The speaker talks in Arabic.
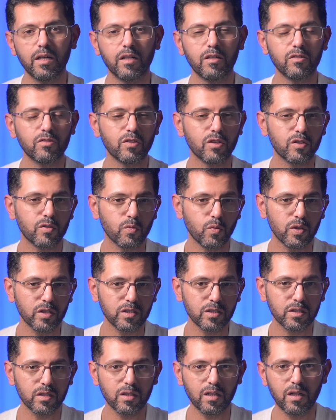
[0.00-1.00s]
انت
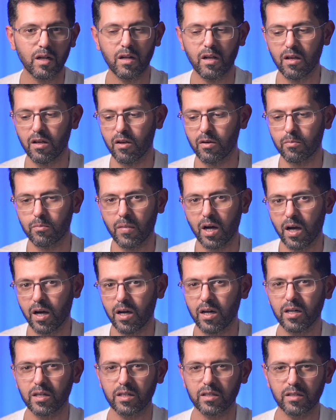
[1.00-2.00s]
توصل
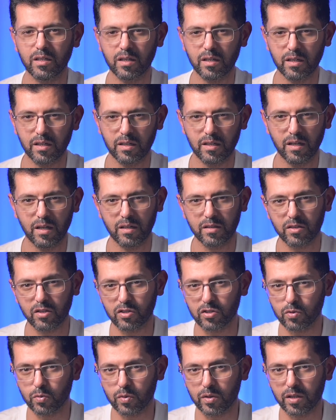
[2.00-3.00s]
مهارتك خلال
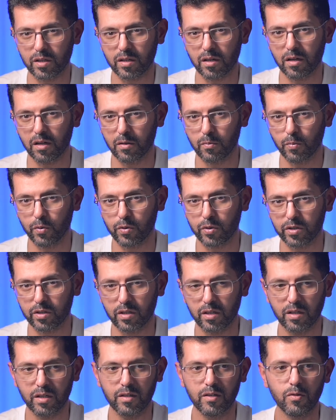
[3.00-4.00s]
تصوير
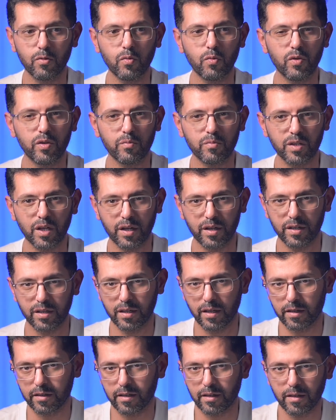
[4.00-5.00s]
البورتريه
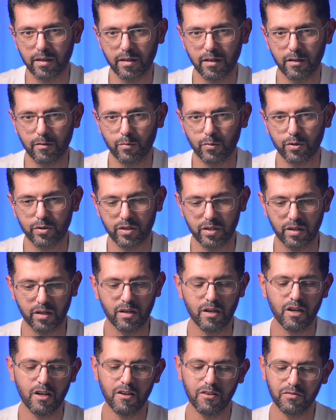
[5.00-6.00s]
وامكانياتك خلال البورتريه
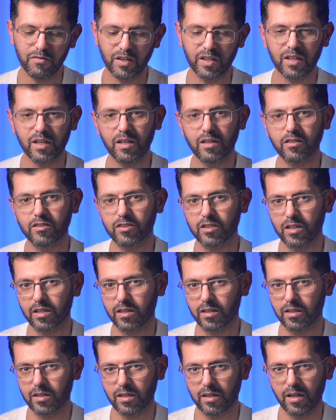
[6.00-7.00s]
فكل
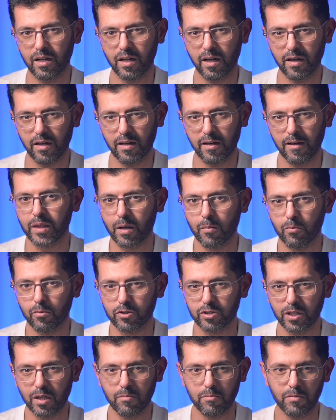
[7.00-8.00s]
شيء له
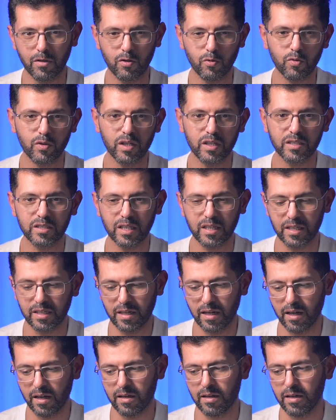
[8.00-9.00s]
مسمى وكل شيء
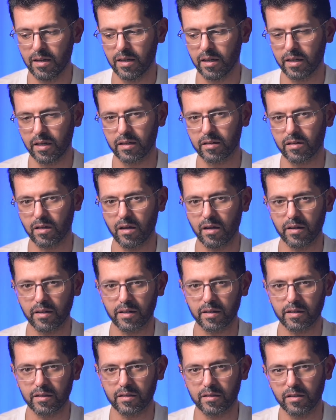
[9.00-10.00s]
له
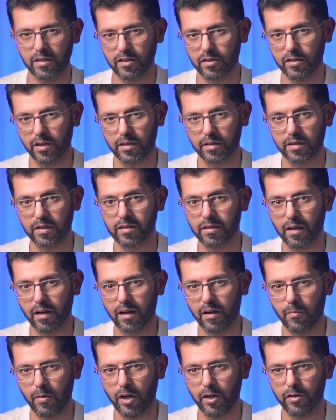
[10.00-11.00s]
اطار نقدر
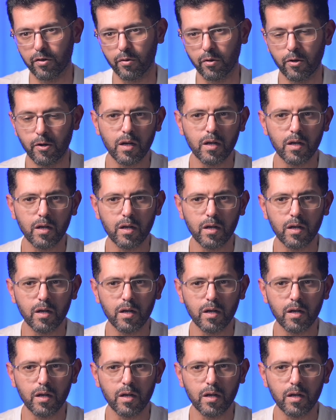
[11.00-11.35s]
نتكلم عنه